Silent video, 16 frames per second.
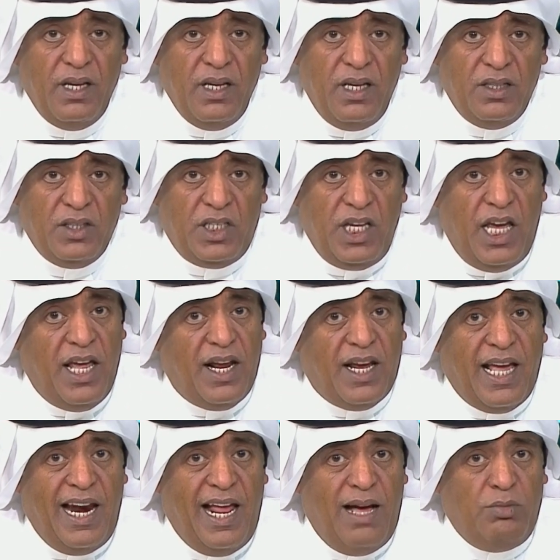سيرا
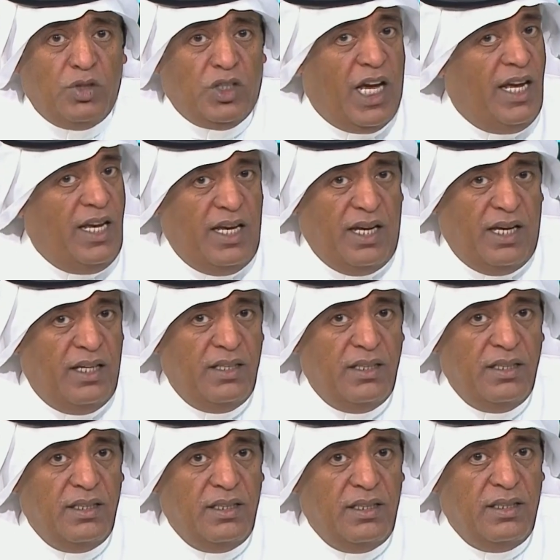كلامه صحيح
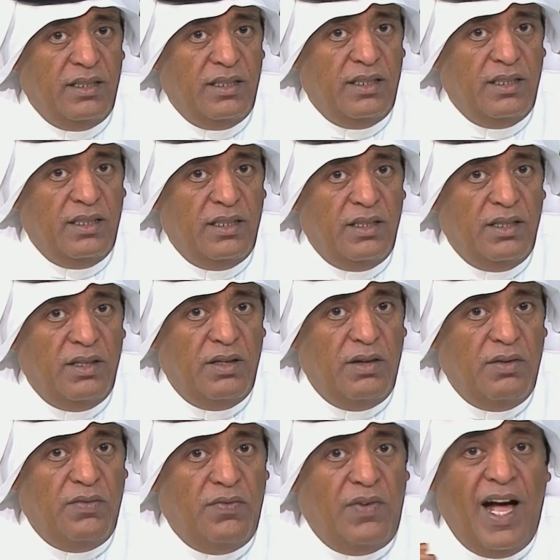
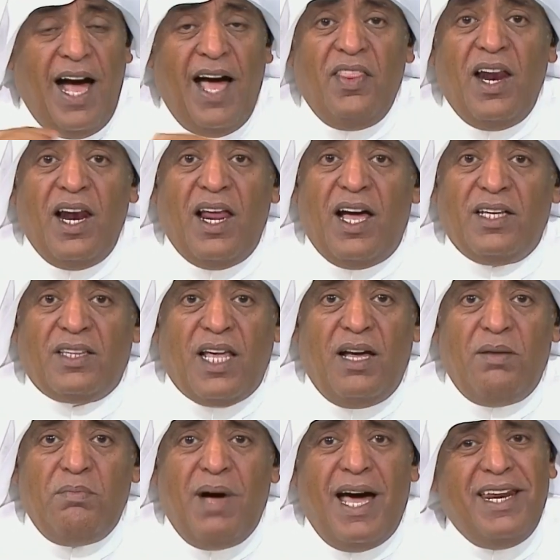فهذا الخطا
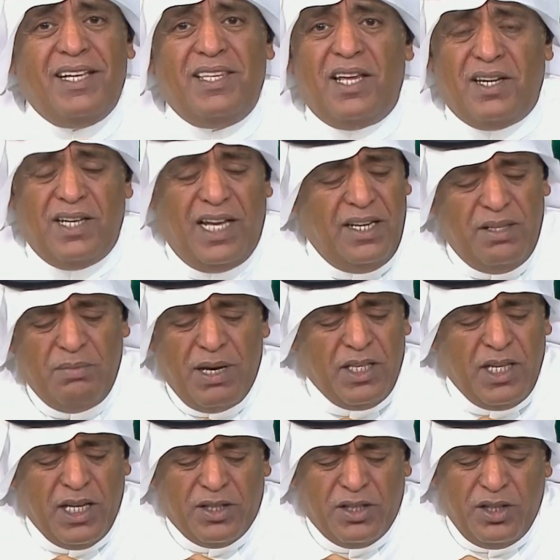ما نقدر يعني ما
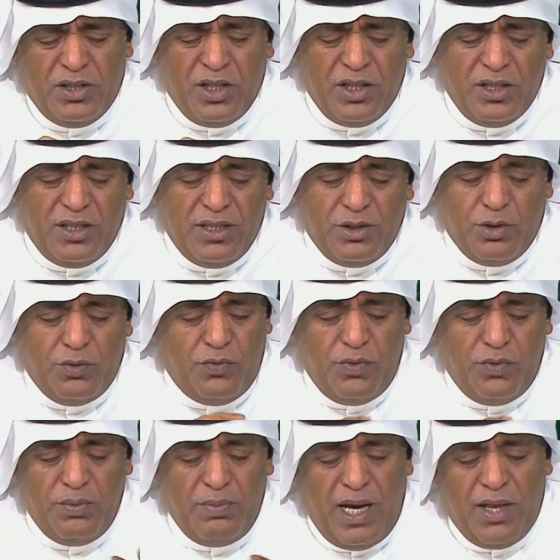تقدر شوف
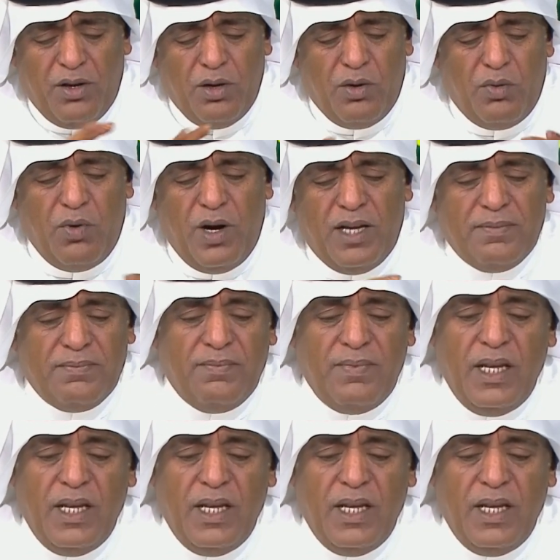بعض الاخوان